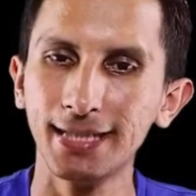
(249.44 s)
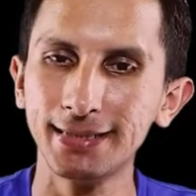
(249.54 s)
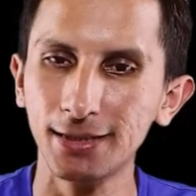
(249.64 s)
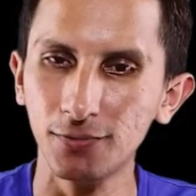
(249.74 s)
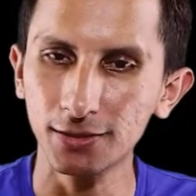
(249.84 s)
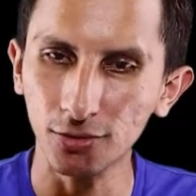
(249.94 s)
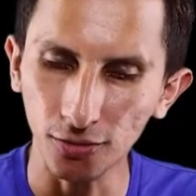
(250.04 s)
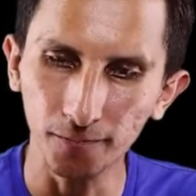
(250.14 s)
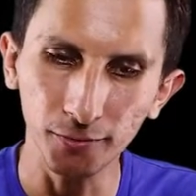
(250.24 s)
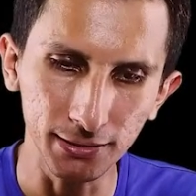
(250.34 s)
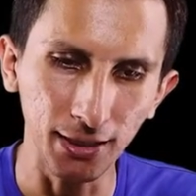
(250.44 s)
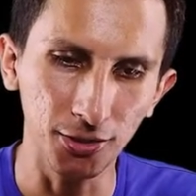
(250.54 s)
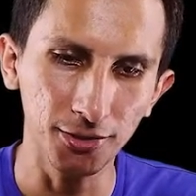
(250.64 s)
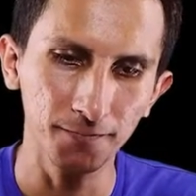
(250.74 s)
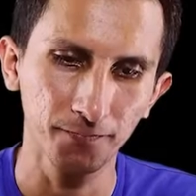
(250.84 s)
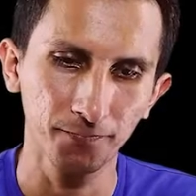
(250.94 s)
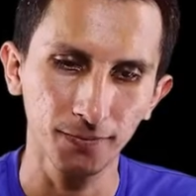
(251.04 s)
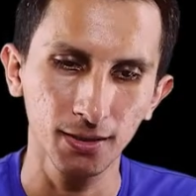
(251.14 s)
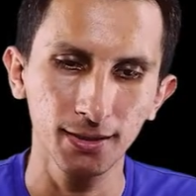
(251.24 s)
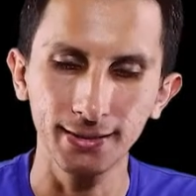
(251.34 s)
desde nuestro computador,
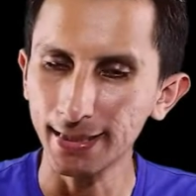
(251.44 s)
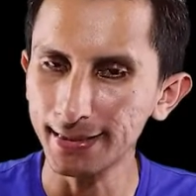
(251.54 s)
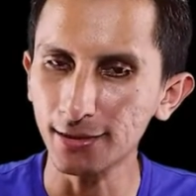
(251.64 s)
desde